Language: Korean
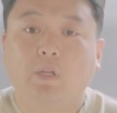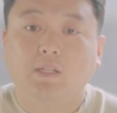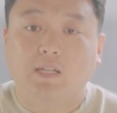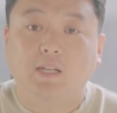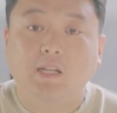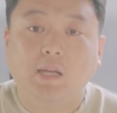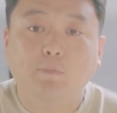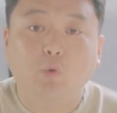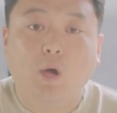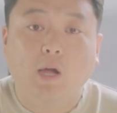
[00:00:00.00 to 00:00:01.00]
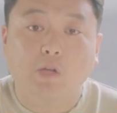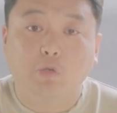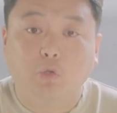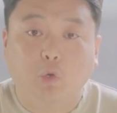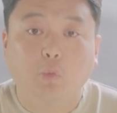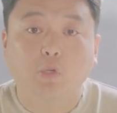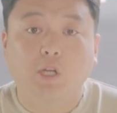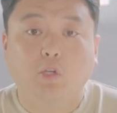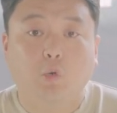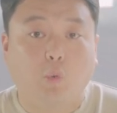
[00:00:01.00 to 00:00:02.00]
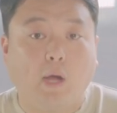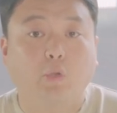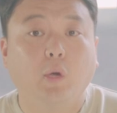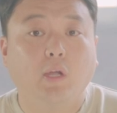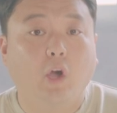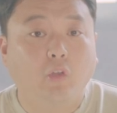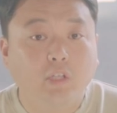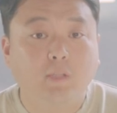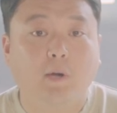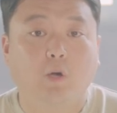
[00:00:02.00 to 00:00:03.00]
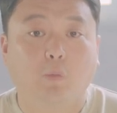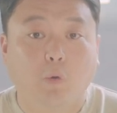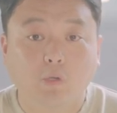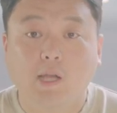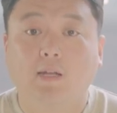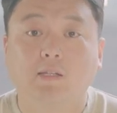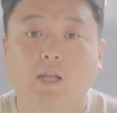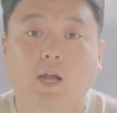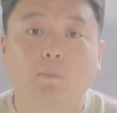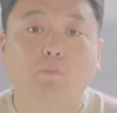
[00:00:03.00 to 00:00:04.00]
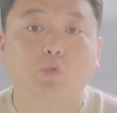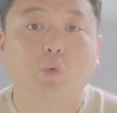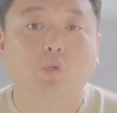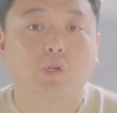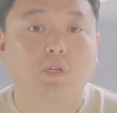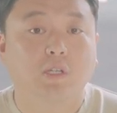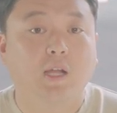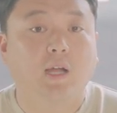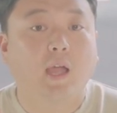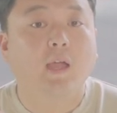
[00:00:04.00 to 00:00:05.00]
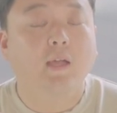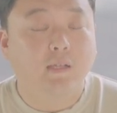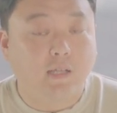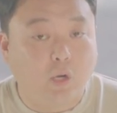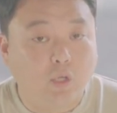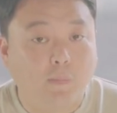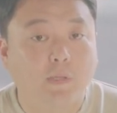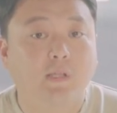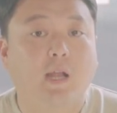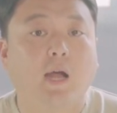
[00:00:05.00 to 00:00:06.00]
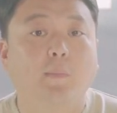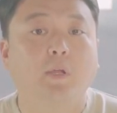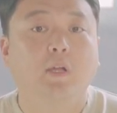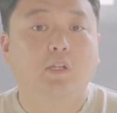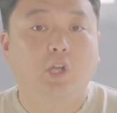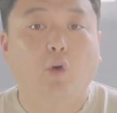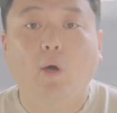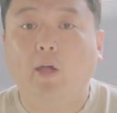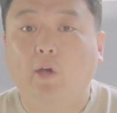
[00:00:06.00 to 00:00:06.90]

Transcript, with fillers: 자신의 삶과 가족을 돌보지 않고 과도하게 헌금하고 봉사하는 사람, 무속적 신앙에 사로잡힌 사람, 성화의